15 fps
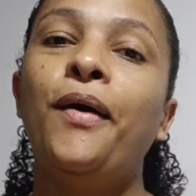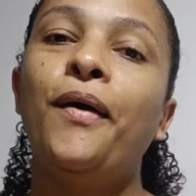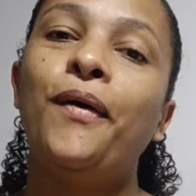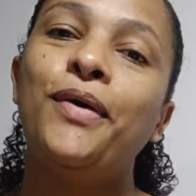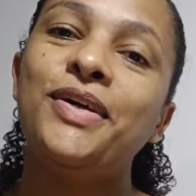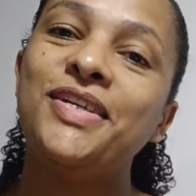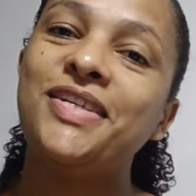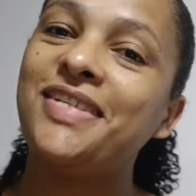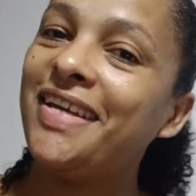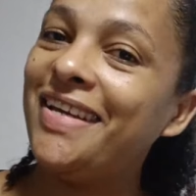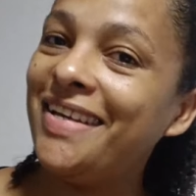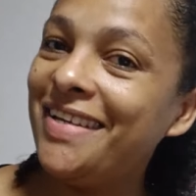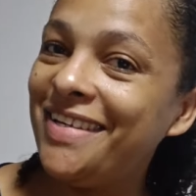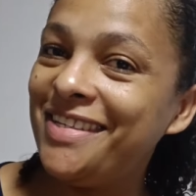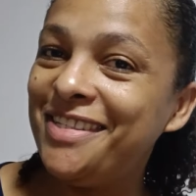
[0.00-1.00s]
Oi,
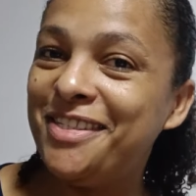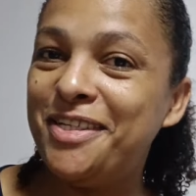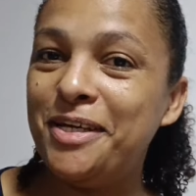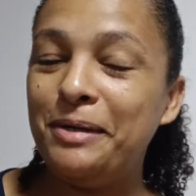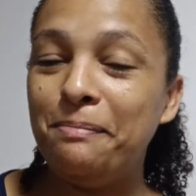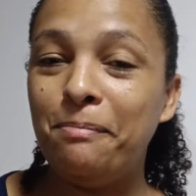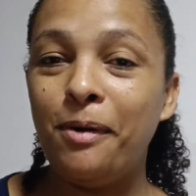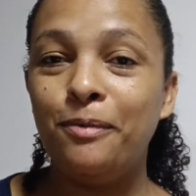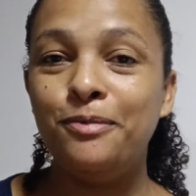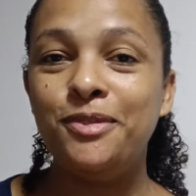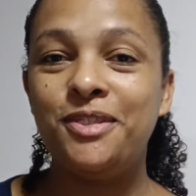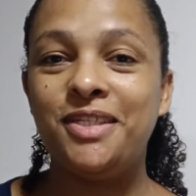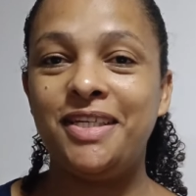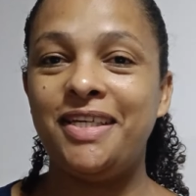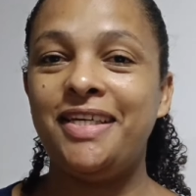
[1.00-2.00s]
gente, bom
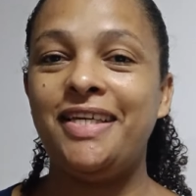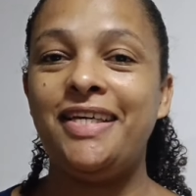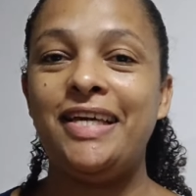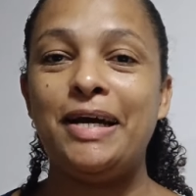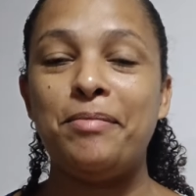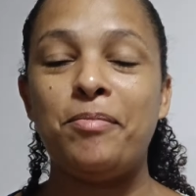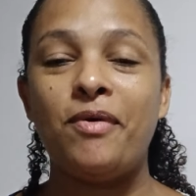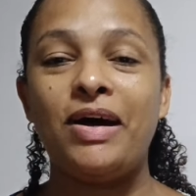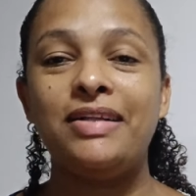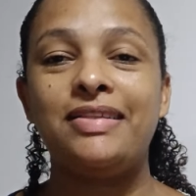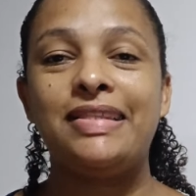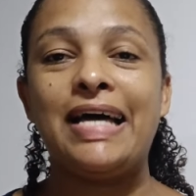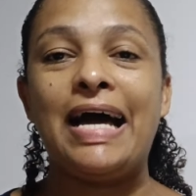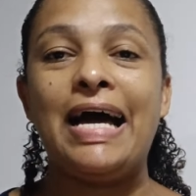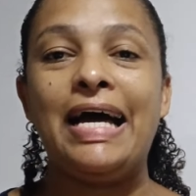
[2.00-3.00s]
dia, boa
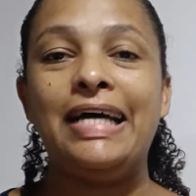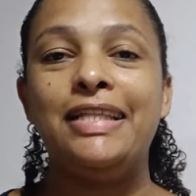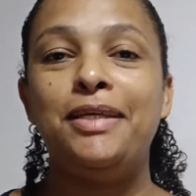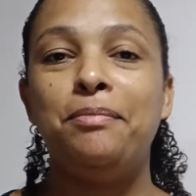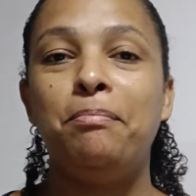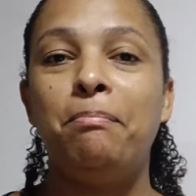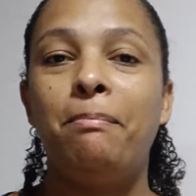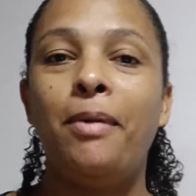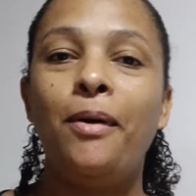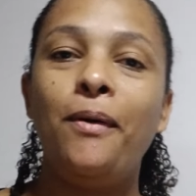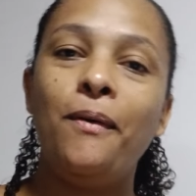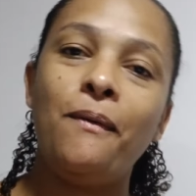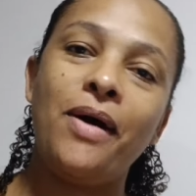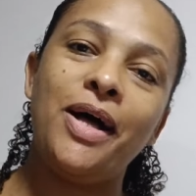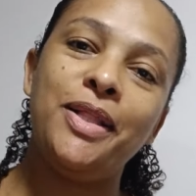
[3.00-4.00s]
tarde,
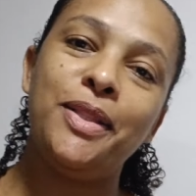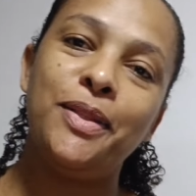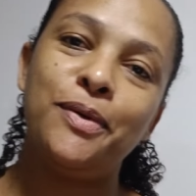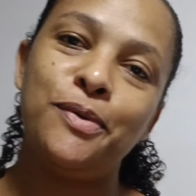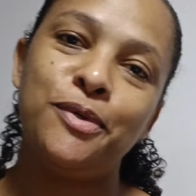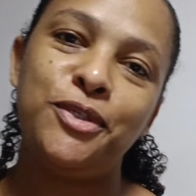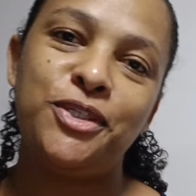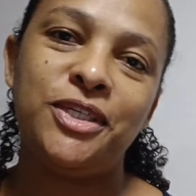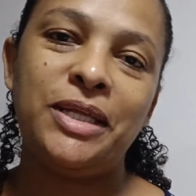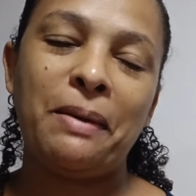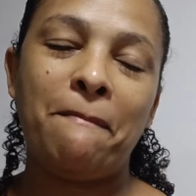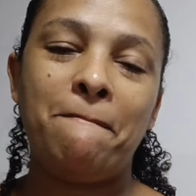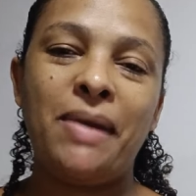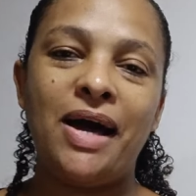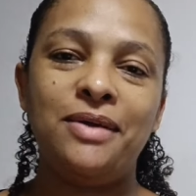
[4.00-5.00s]
boa noite, né?
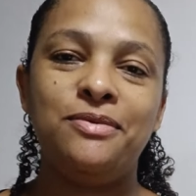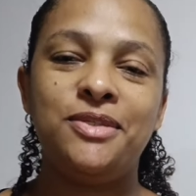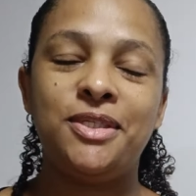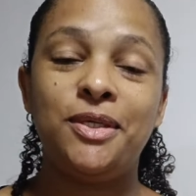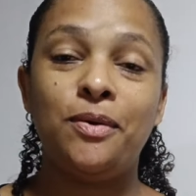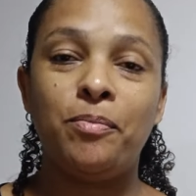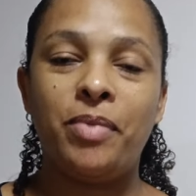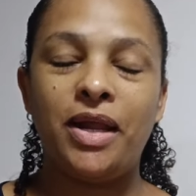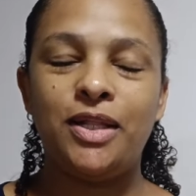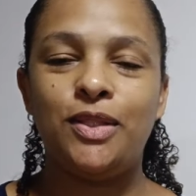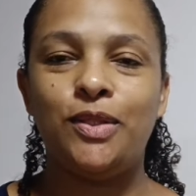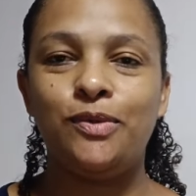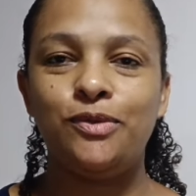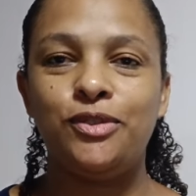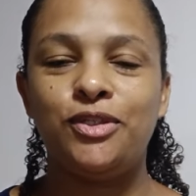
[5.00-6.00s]
Paz do Senhor para
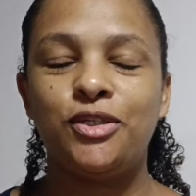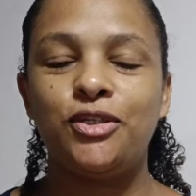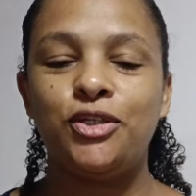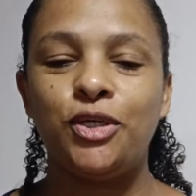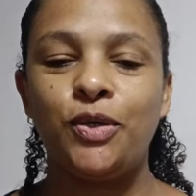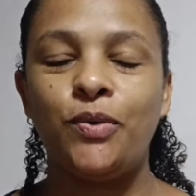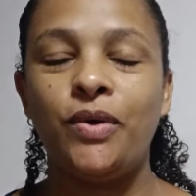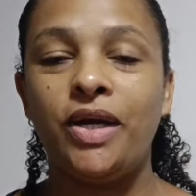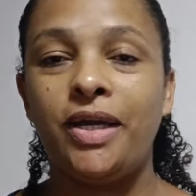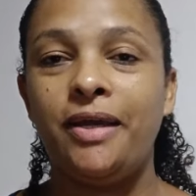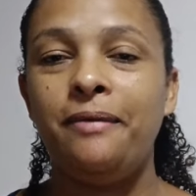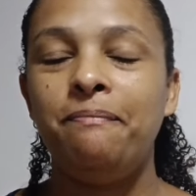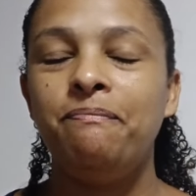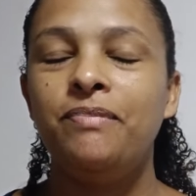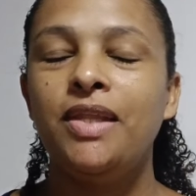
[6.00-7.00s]
todos que chegou aí,
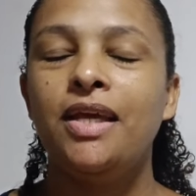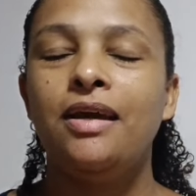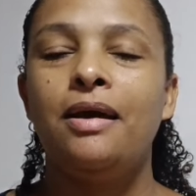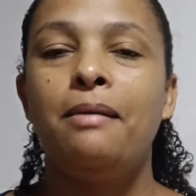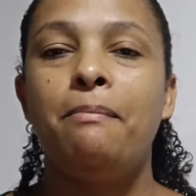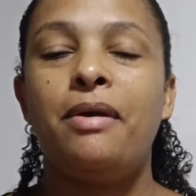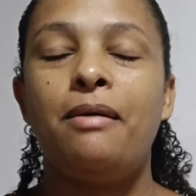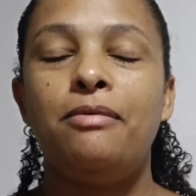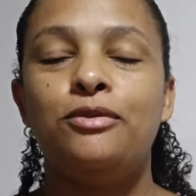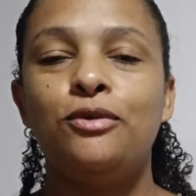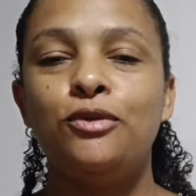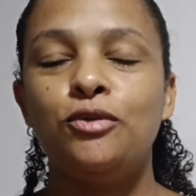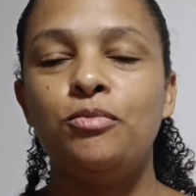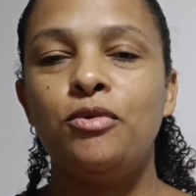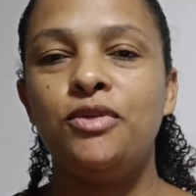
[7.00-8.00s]
para
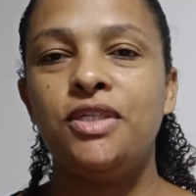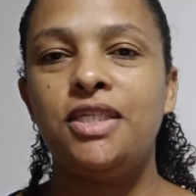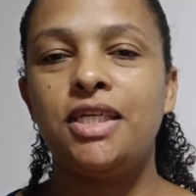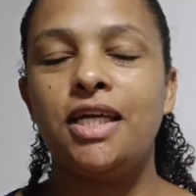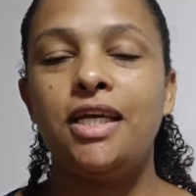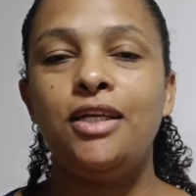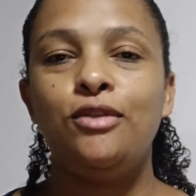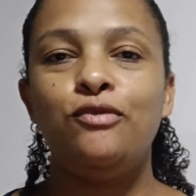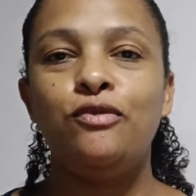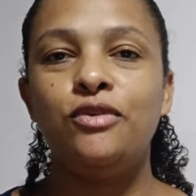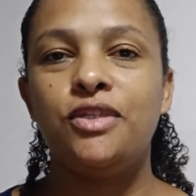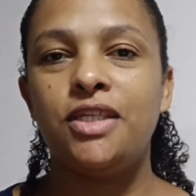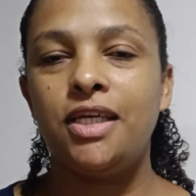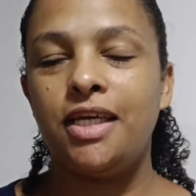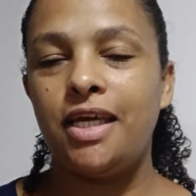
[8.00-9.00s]
todos os meus inscritos,
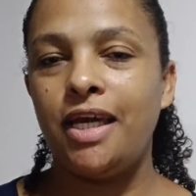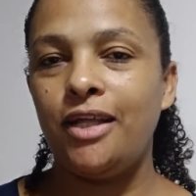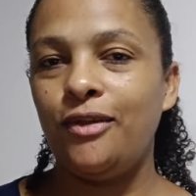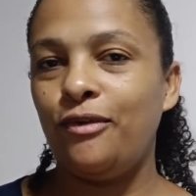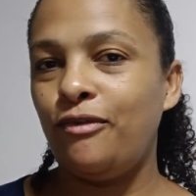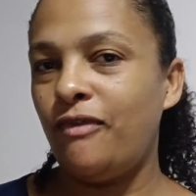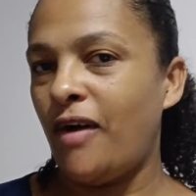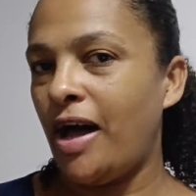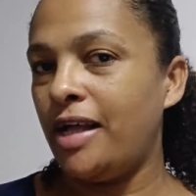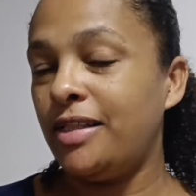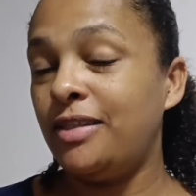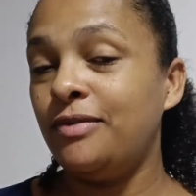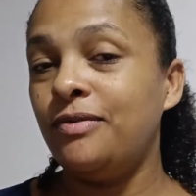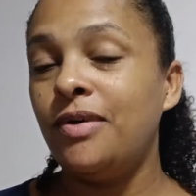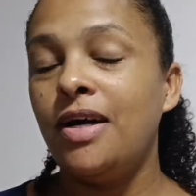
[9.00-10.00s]
você que é
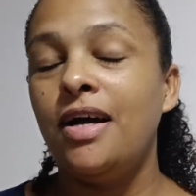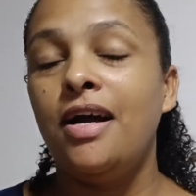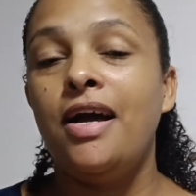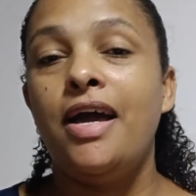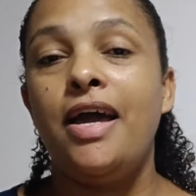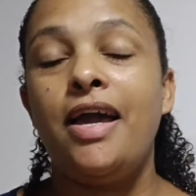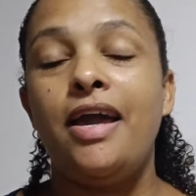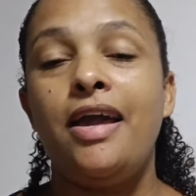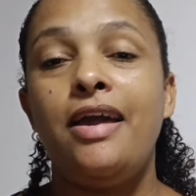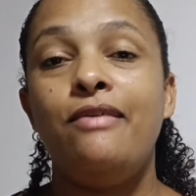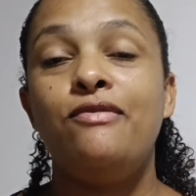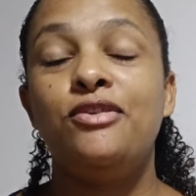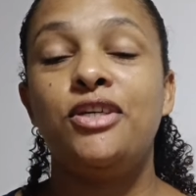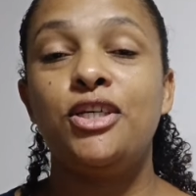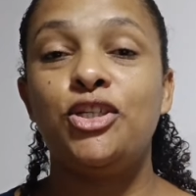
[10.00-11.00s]
novato, é,
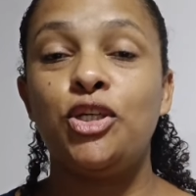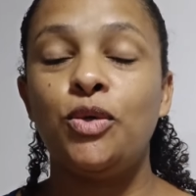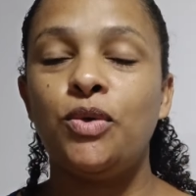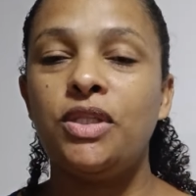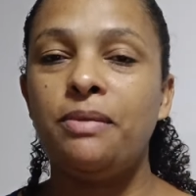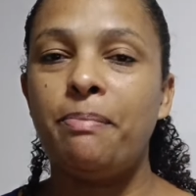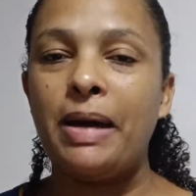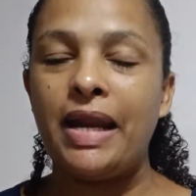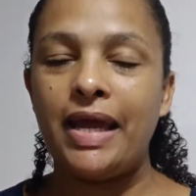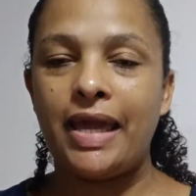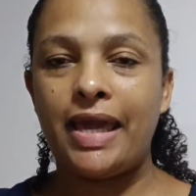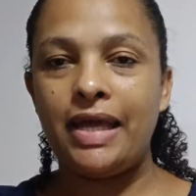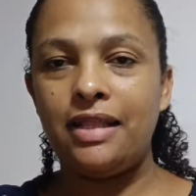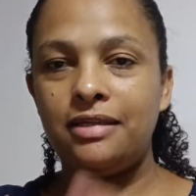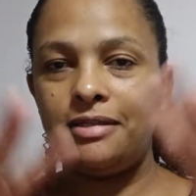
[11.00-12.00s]
você que chegou de
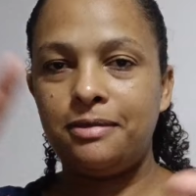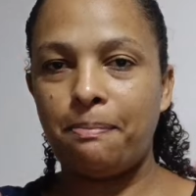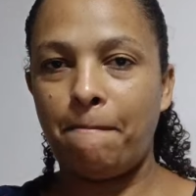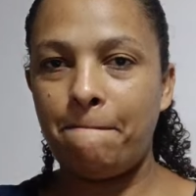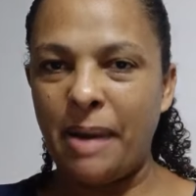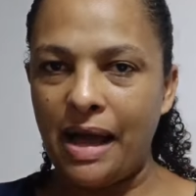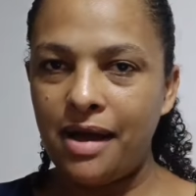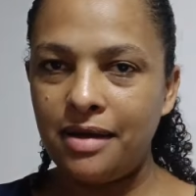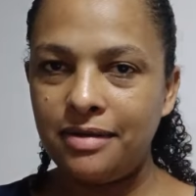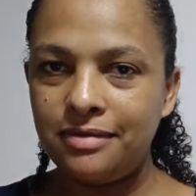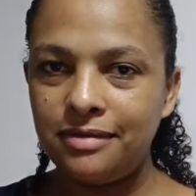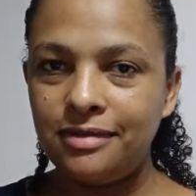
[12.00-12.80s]
paraquedas, pá,